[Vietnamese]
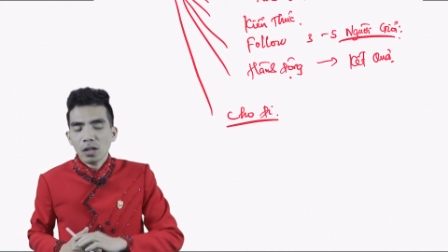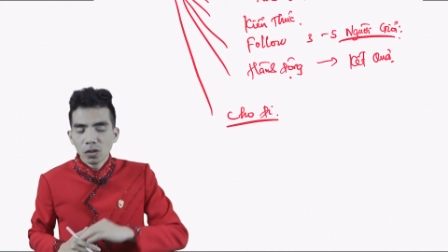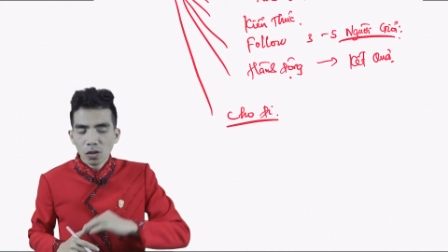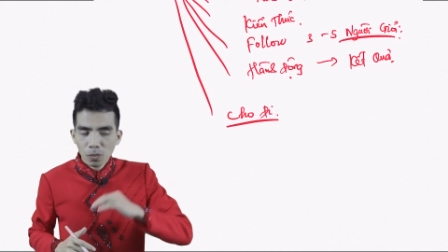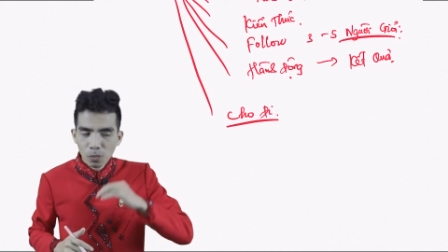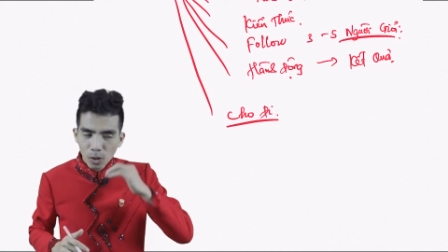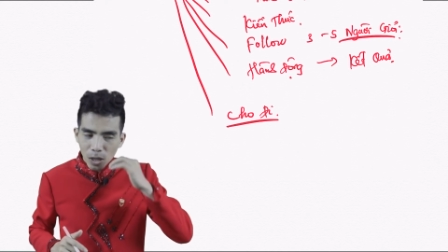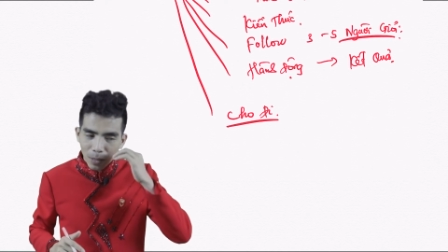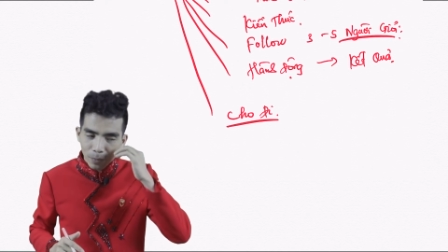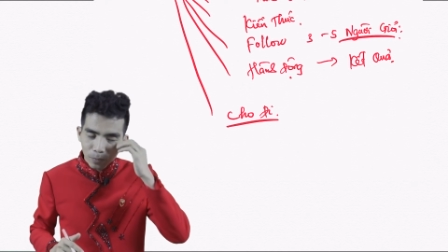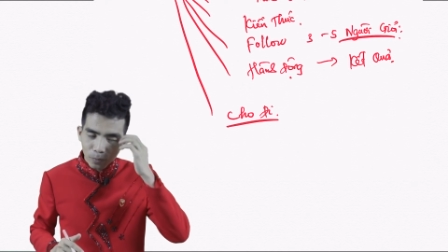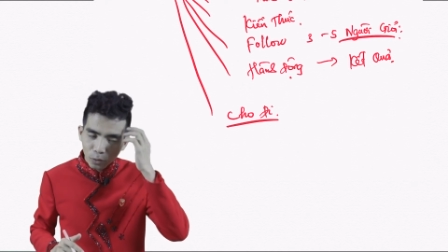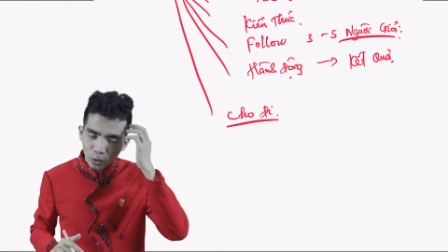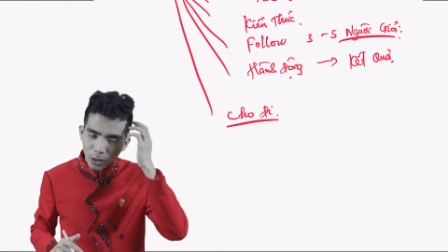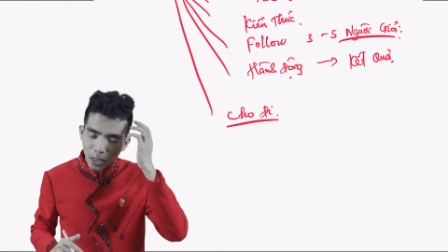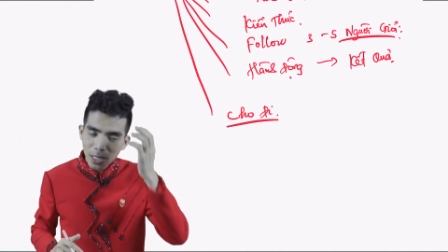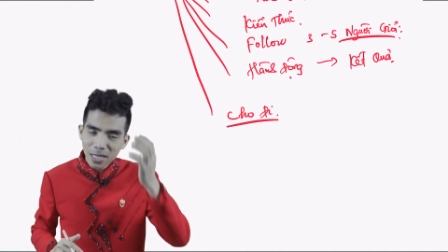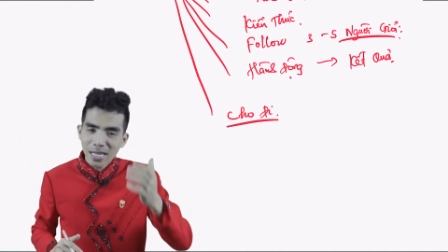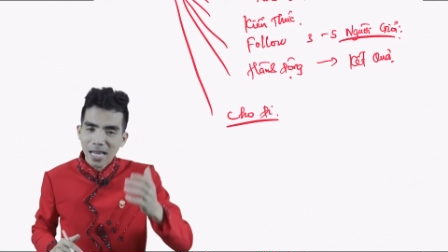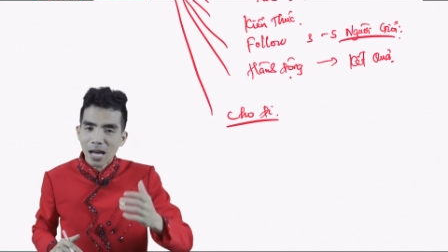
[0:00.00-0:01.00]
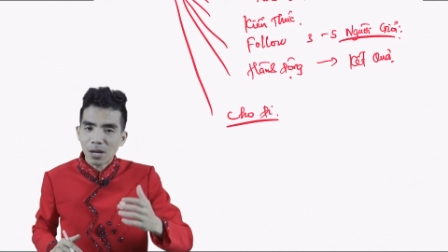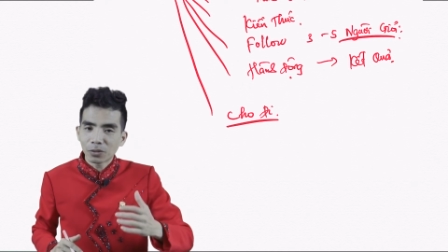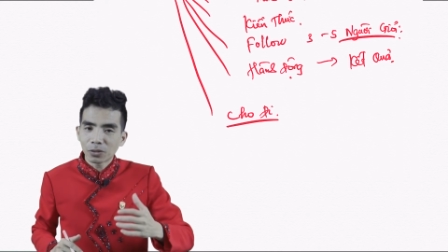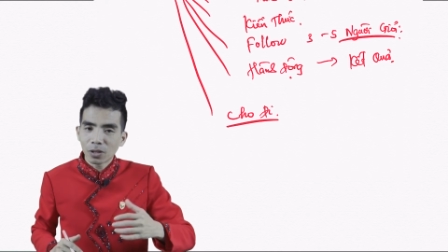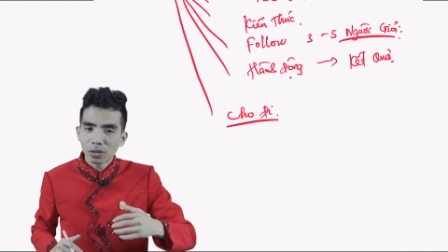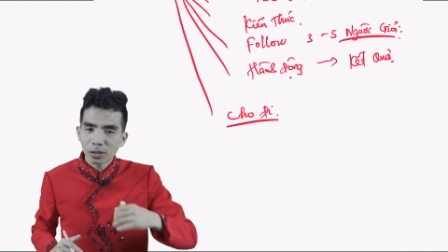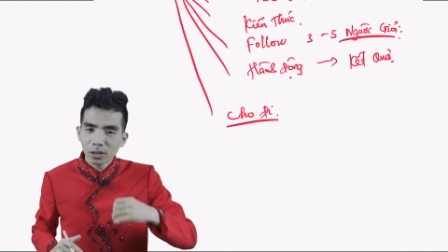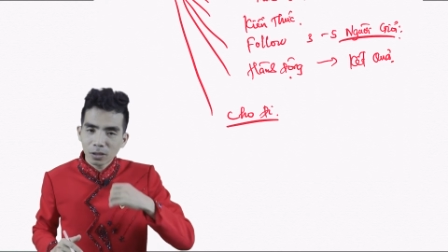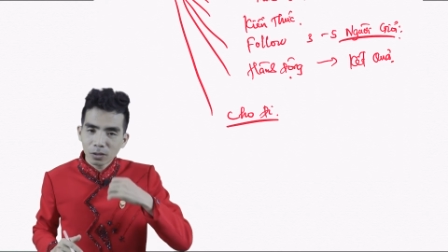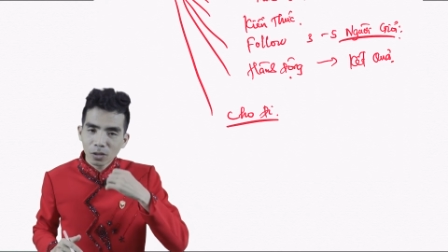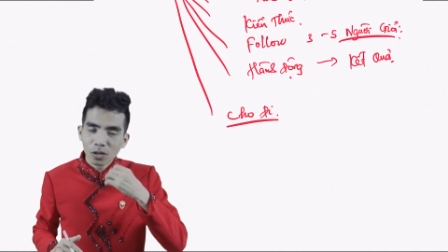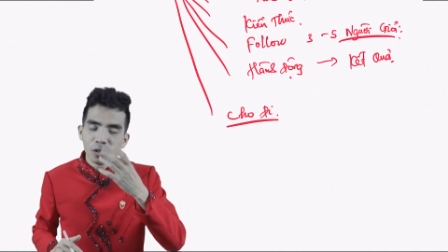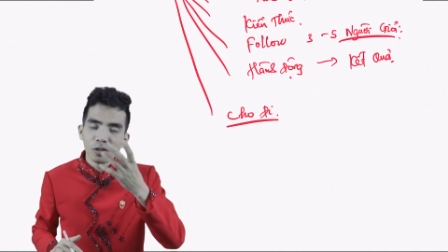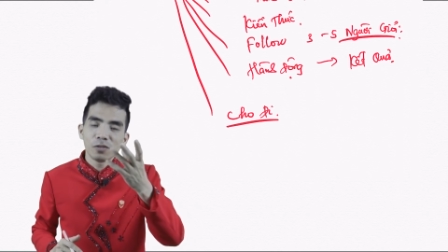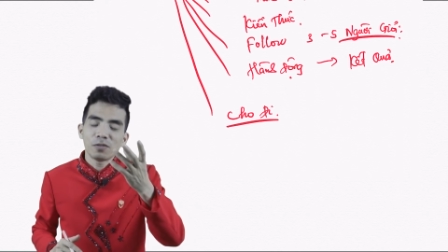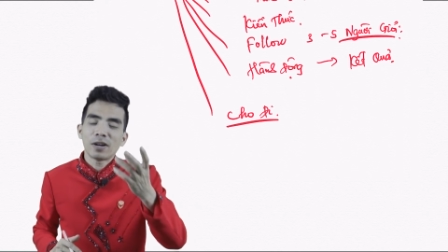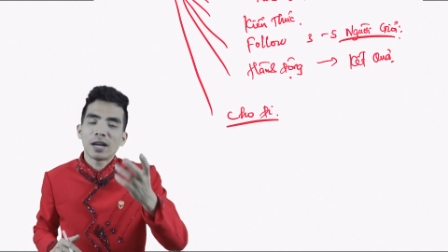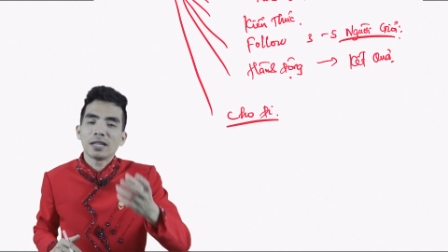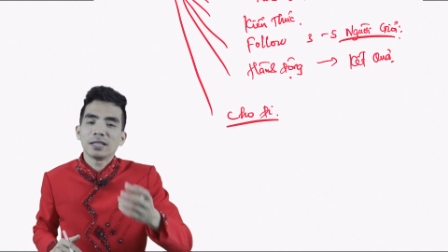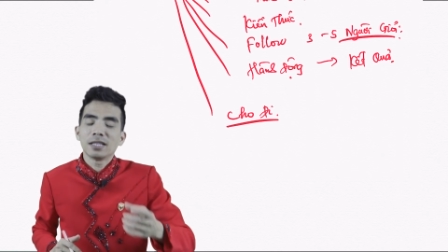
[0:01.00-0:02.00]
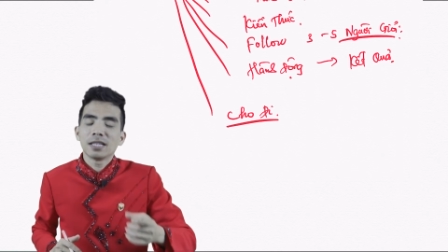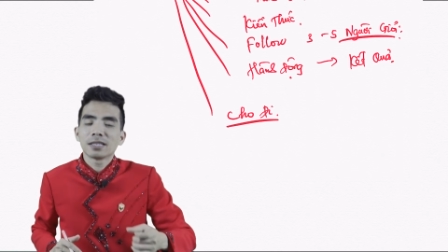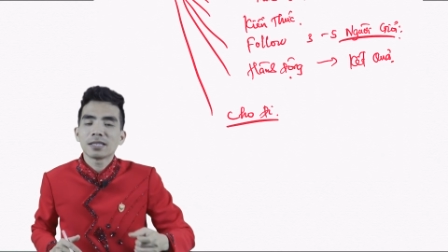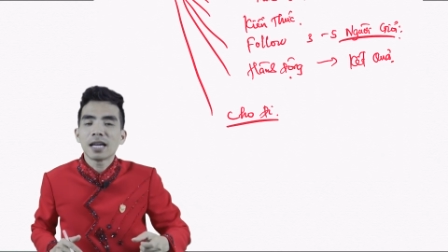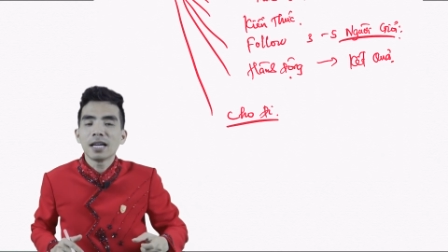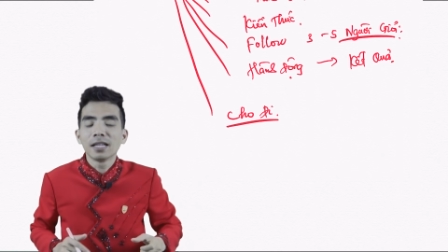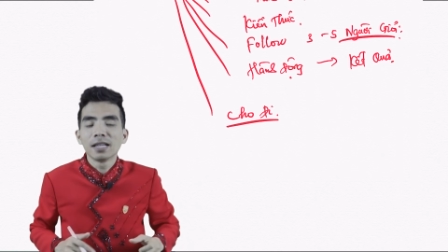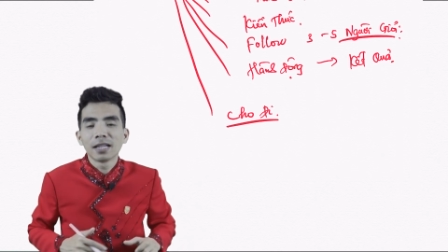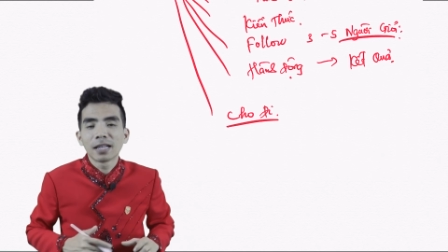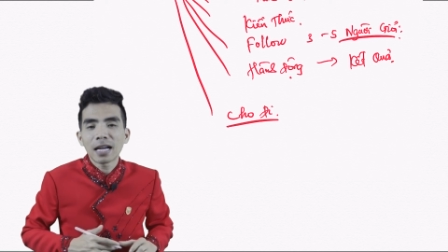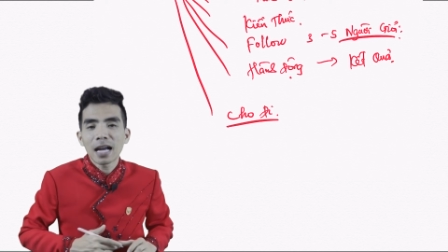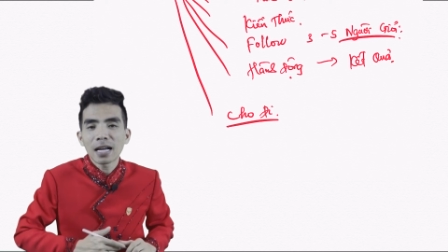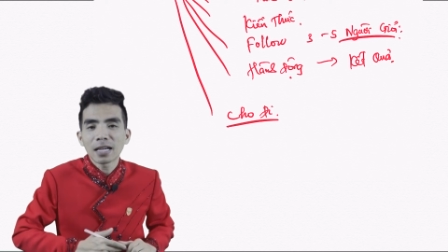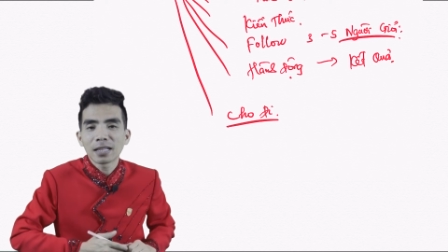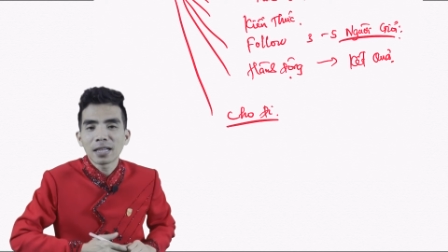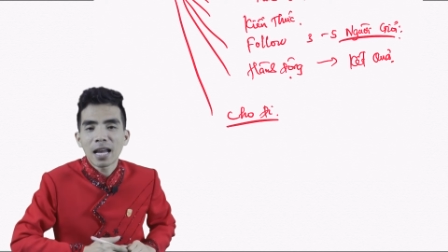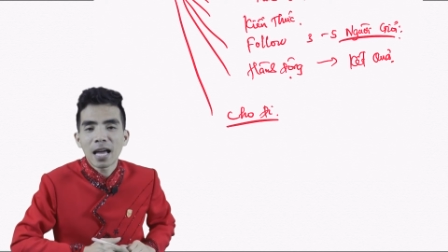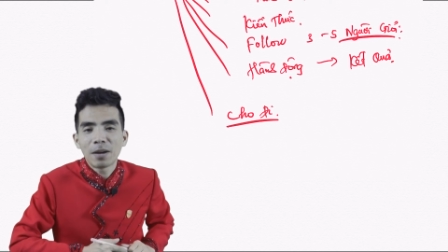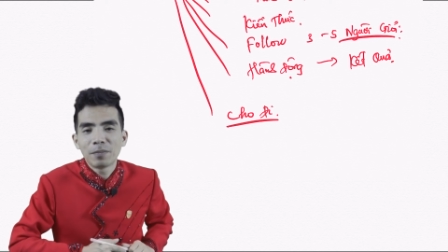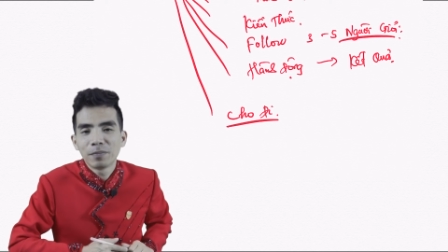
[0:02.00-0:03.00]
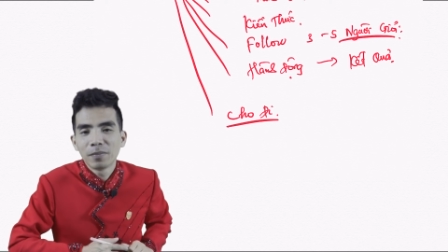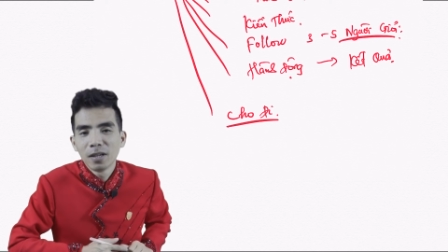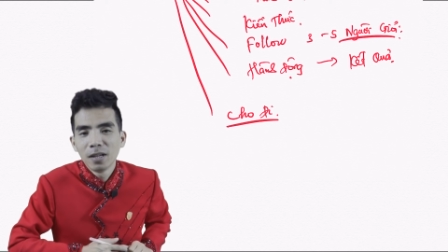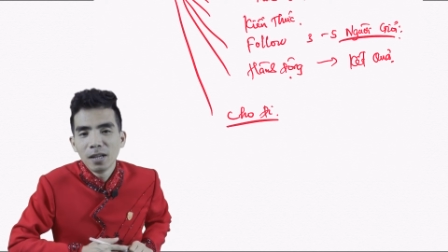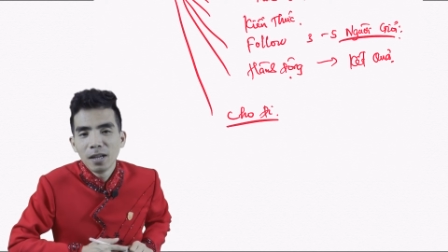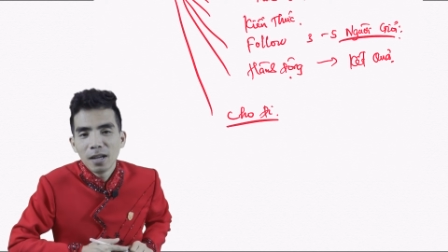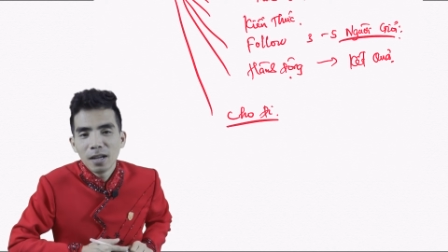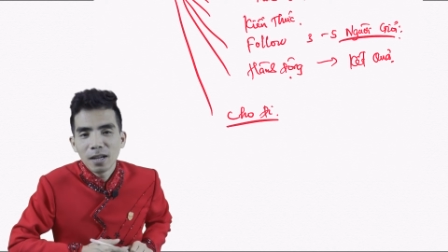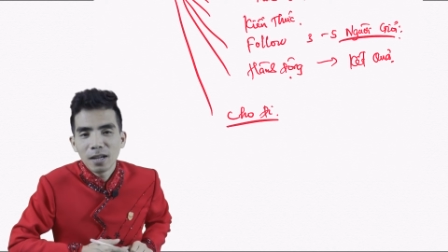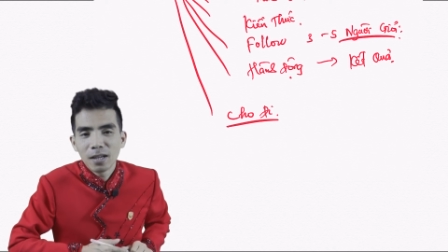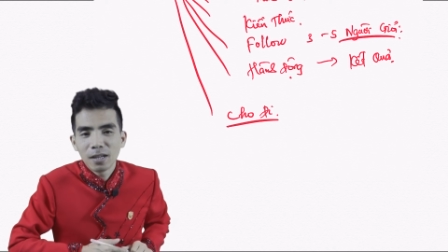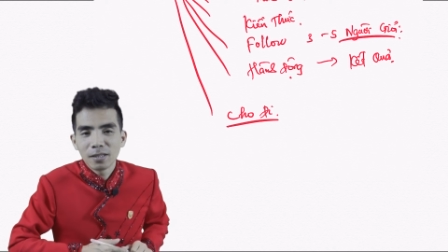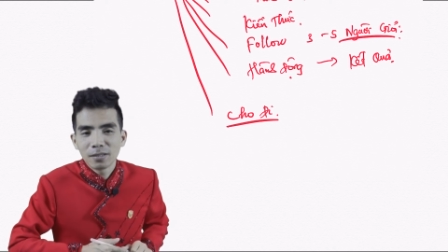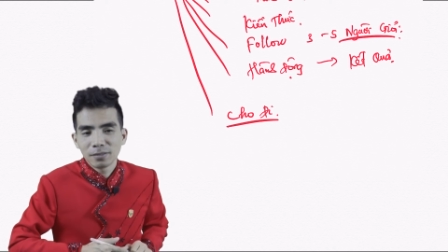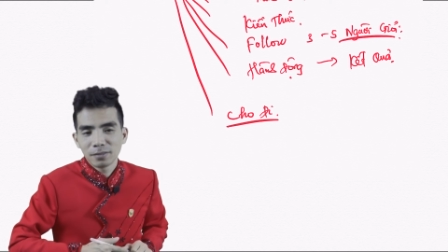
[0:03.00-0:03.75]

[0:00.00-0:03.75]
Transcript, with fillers: tôi muốn làm một thầy giáo tốt thì tôi cũng phải dạy người khác làm uh,